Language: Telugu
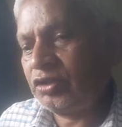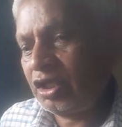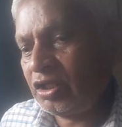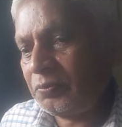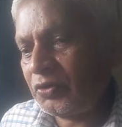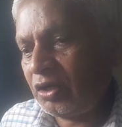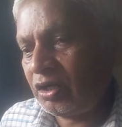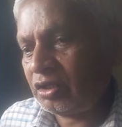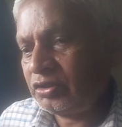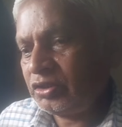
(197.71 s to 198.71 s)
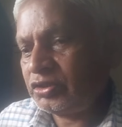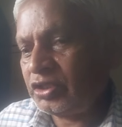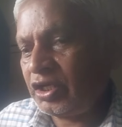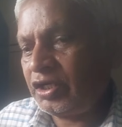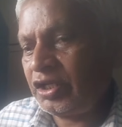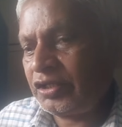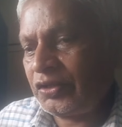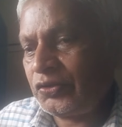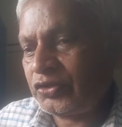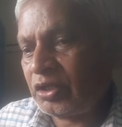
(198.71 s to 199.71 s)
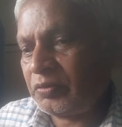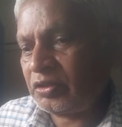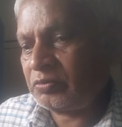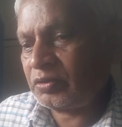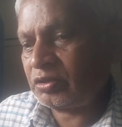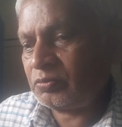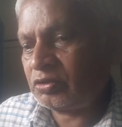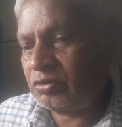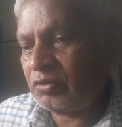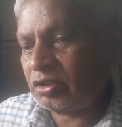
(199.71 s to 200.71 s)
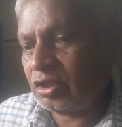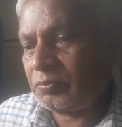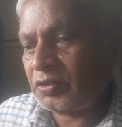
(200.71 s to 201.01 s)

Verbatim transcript: దాదాపుగా ఏడేళ్లలో ఇరవై ఎనిమిది మంది మృత్యువాత